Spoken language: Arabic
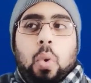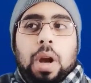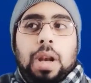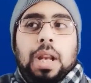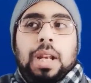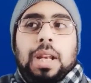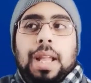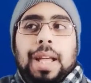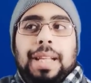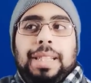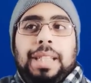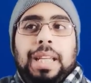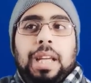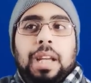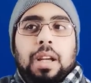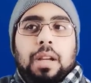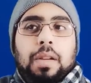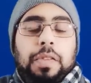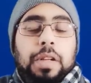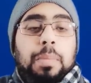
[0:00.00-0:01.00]

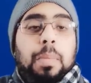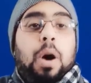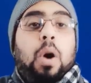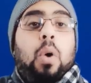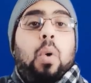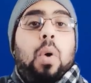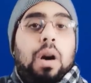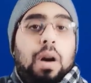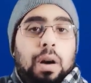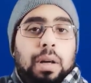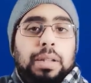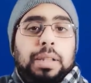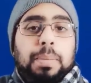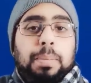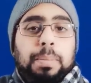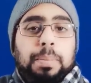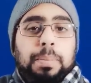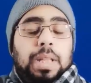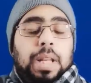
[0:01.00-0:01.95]
وللنادي فيما هو قادم